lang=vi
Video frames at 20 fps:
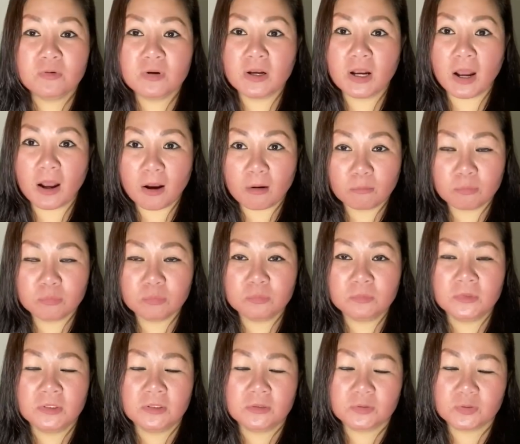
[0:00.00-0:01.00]
không
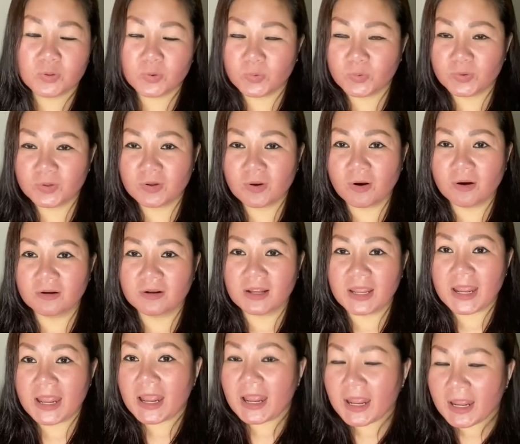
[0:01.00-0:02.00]
tôi còn
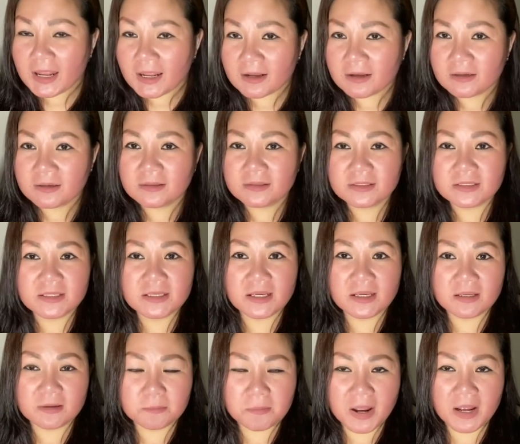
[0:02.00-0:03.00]
nghe
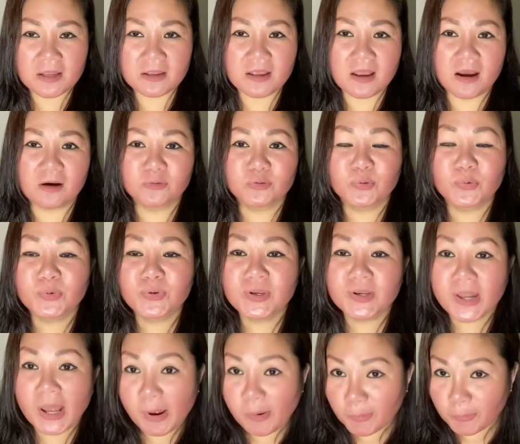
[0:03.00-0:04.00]
gì mà vợ tôi
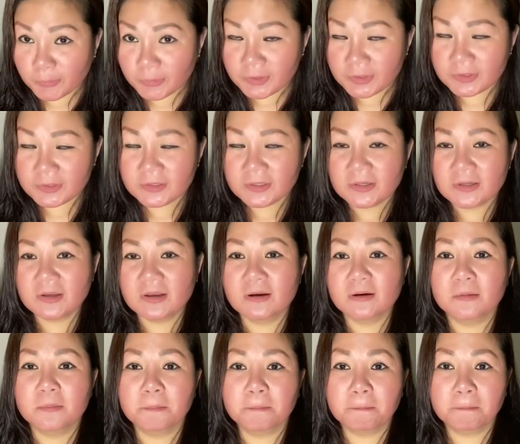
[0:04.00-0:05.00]
nói
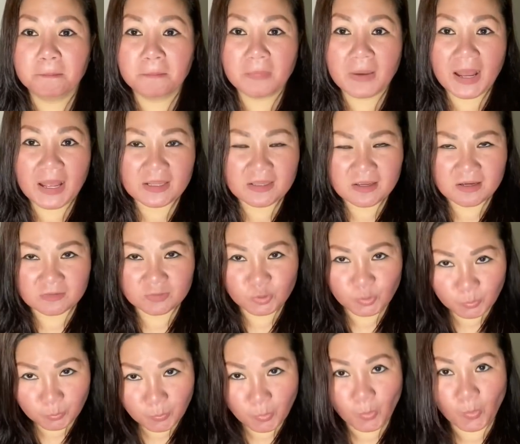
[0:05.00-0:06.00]
mà vợ
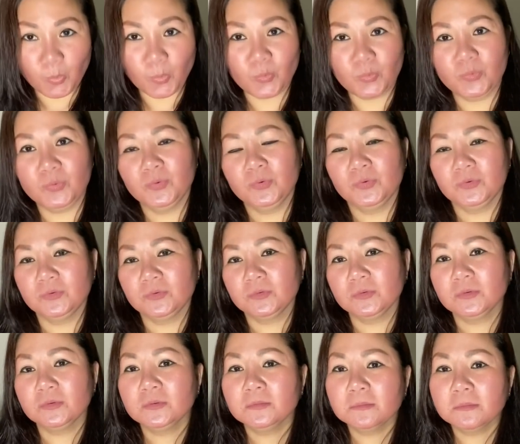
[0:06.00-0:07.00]
tôi buồn
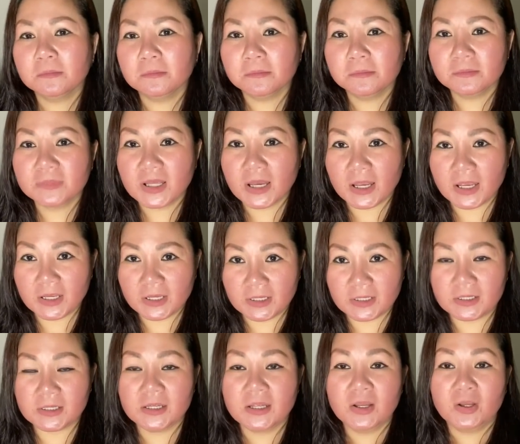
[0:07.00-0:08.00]

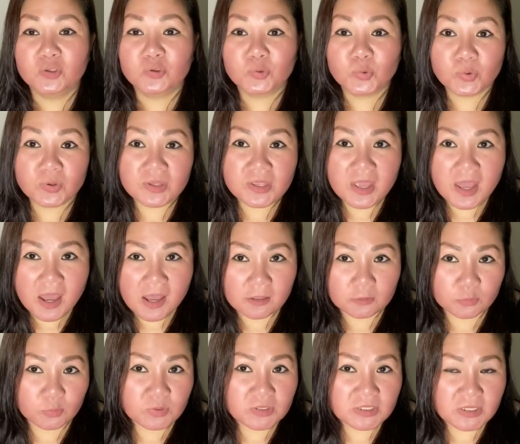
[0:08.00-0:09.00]
thì tôi
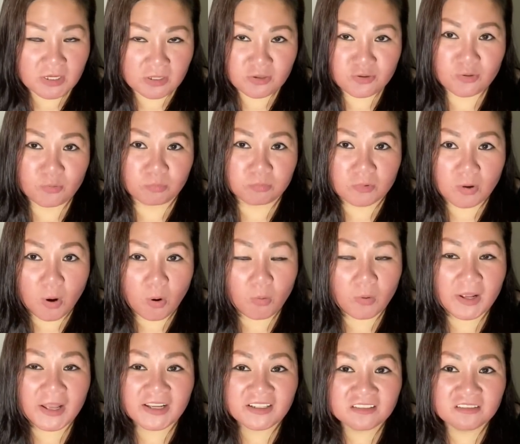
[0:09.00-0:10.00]
về tôi sẽ dục
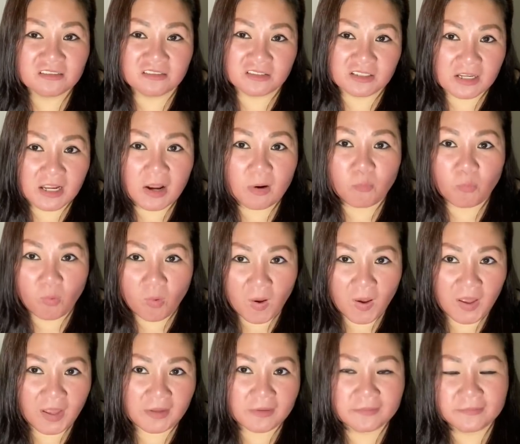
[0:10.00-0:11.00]
đồ các người ra
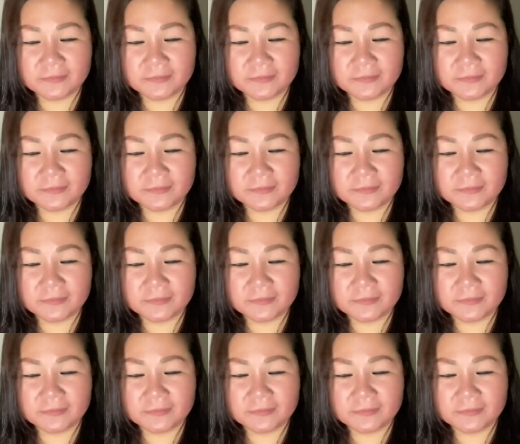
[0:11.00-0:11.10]
ngoài